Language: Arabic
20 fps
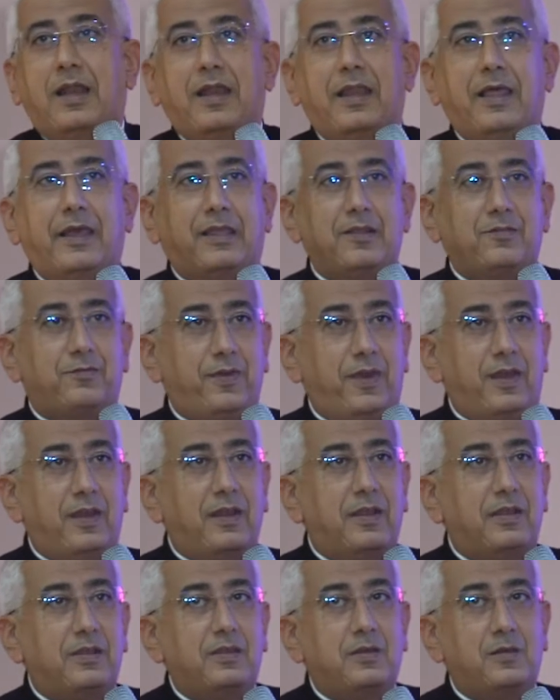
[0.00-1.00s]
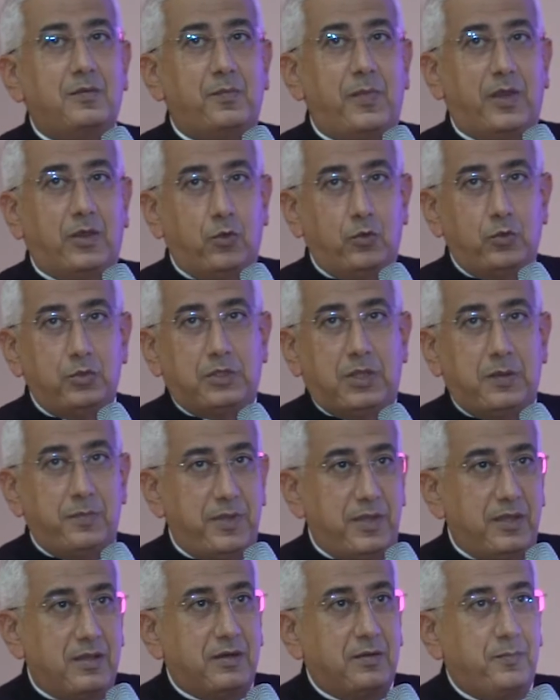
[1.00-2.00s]
لكن فعلا مجهود
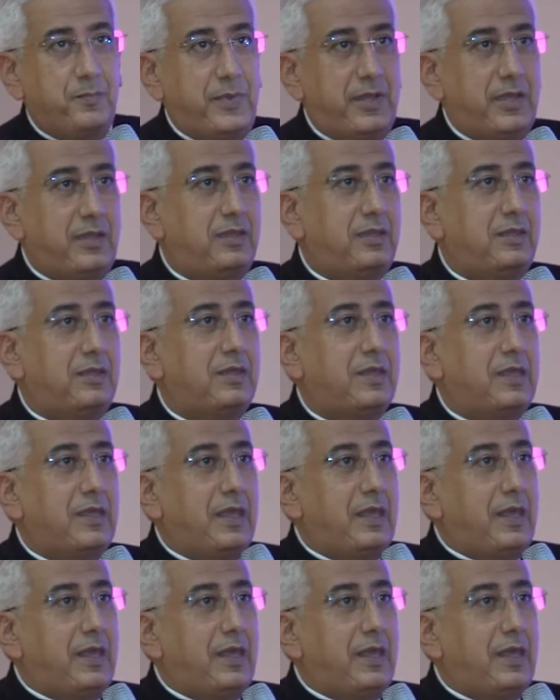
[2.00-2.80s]
كبير من